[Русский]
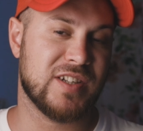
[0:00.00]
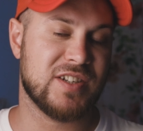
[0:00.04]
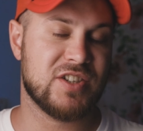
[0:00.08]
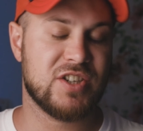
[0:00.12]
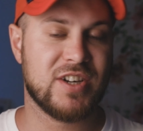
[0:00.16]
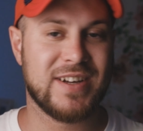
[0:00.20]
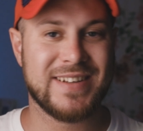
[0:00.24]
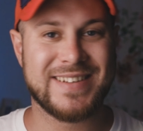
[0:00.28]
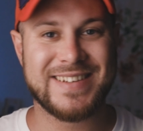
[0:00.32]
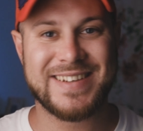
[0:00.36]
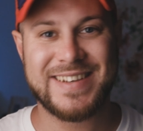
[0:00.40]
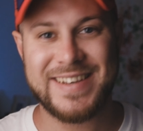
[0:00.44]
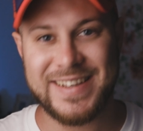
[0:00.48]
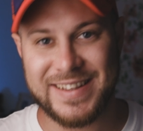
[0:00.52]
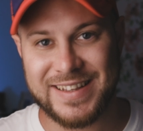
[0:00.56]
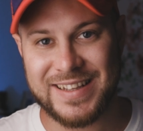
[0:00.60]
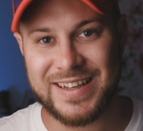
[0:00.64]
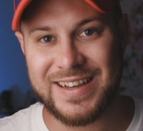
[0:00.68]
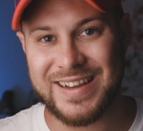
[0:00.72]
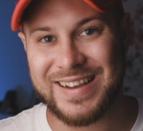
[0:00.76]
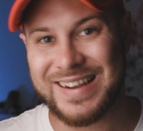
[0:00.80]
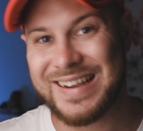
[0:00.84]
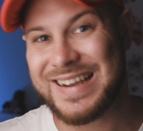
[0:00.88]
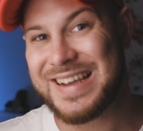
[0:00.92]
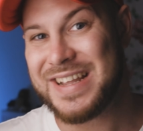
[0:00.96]
начать,
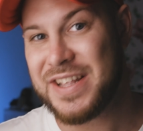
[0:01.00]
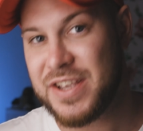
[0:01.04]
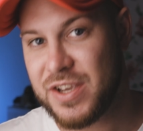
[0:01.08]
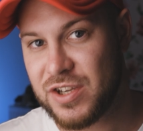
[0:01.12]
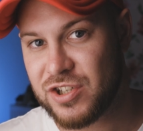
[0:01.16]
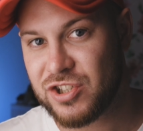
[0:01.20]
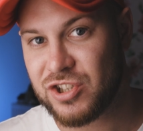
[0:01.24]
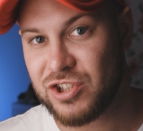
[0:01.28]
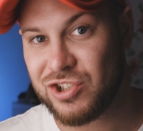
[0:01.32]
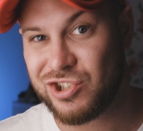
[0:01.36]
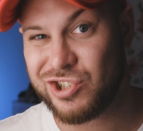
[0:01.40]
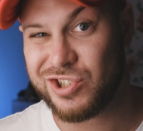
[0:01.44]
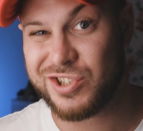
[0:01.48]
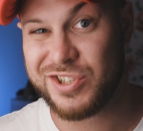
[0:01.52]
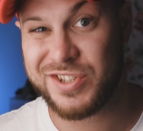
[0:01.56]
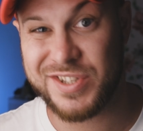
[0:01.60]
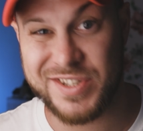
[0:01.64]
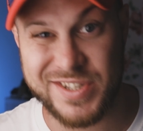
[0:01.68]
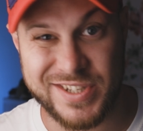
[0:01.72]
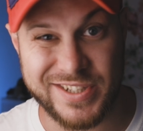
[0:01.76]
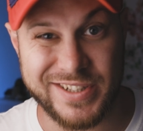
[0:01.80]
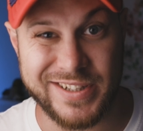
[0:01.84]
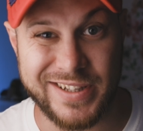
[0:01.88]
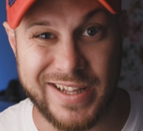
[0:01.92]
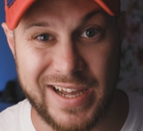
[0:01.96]
это, конечно же,
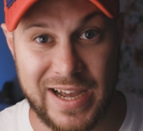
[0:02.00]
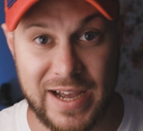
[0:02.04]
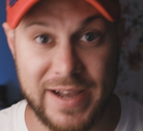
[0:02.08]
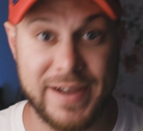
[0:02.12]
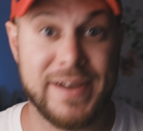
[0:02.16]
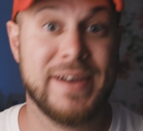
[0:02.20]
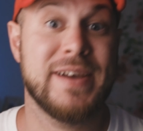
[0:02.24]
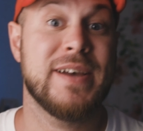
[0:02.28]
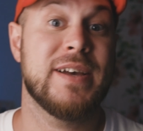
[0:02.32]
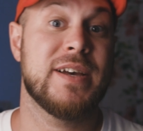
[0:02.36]
цена.